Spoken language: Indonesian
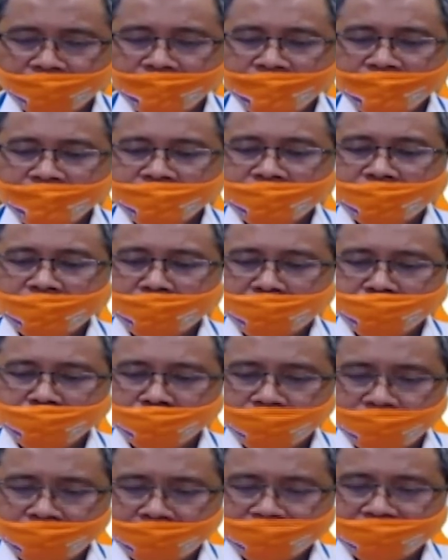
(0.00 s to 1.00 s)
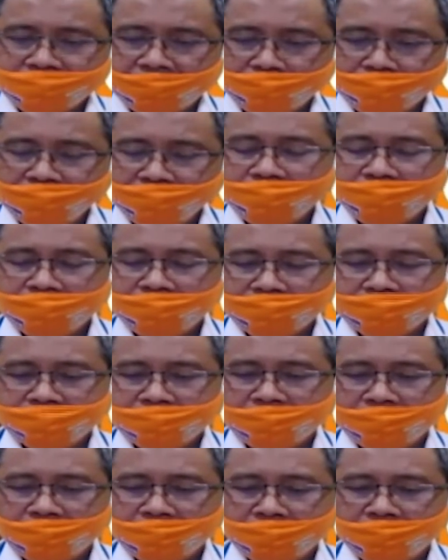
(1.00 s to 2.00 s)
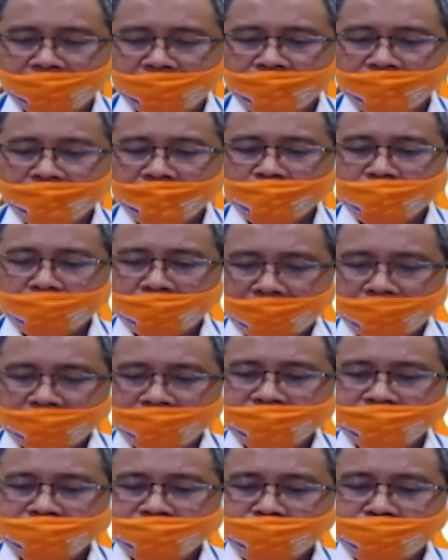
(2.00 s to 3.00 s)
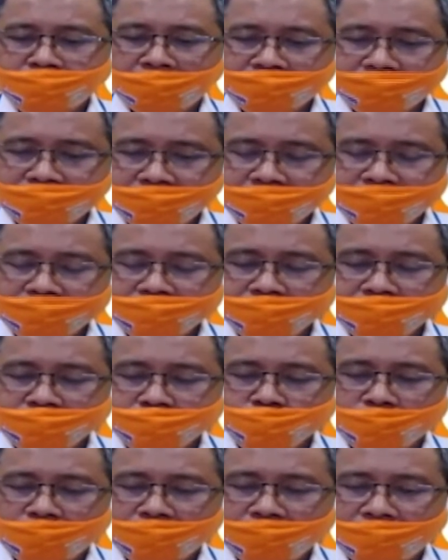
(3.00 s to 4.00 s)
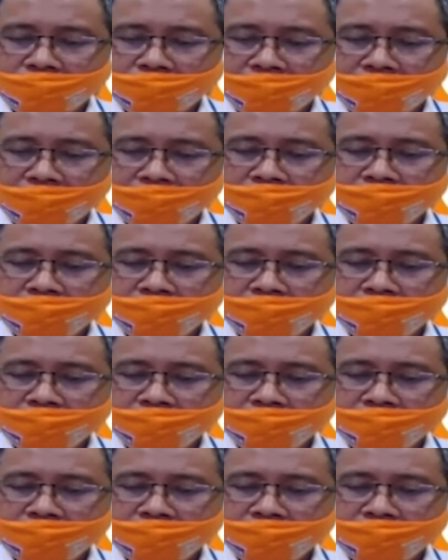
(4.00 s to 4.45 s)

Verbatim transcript: termasuk dinas kami dinas LH mengantisipasi sesuai dengan